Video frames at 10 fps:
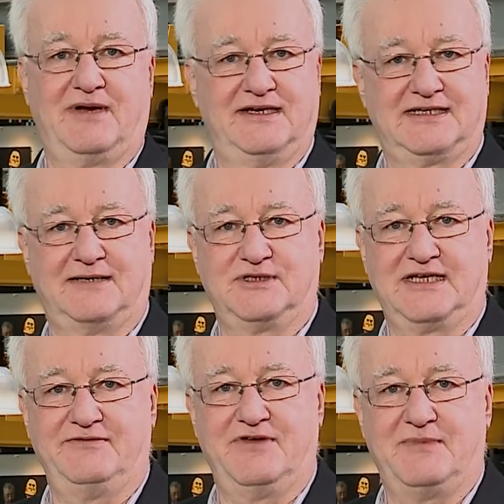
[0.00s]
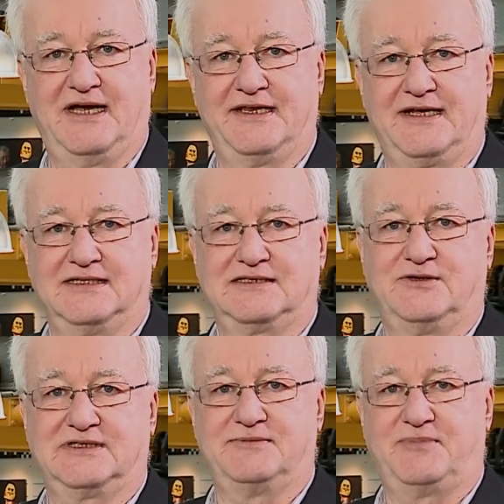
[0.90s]
Meine Damen und Herren, wir machen eine ganz
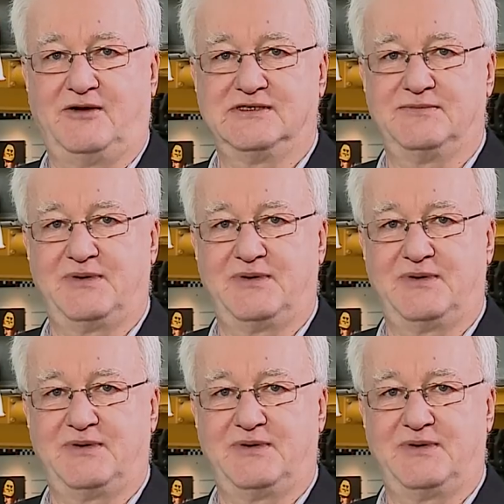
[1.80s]
kurze Pause.